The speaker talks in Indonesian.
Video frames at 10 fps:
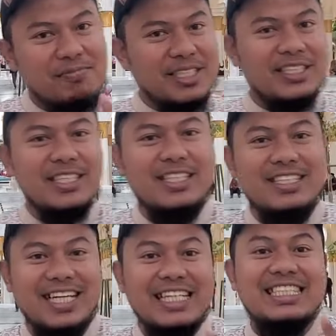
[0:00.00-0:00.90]
Masjid
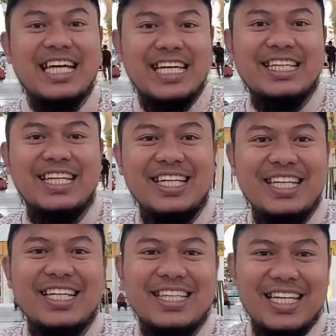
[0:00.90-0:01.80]
Syekh Zayed
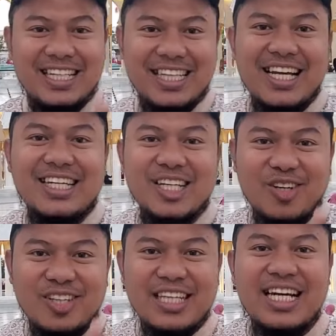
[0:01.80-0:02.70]
ini terletak di
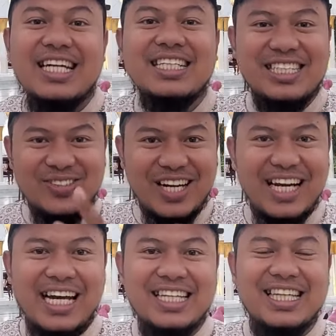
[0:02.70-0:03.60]
kota
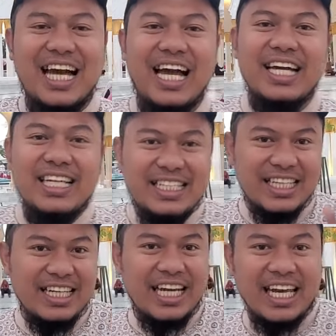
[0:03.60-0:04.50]
Surakarta.
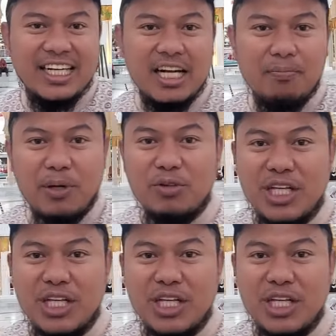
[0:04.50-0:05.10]
Jadi kalian nggak perlu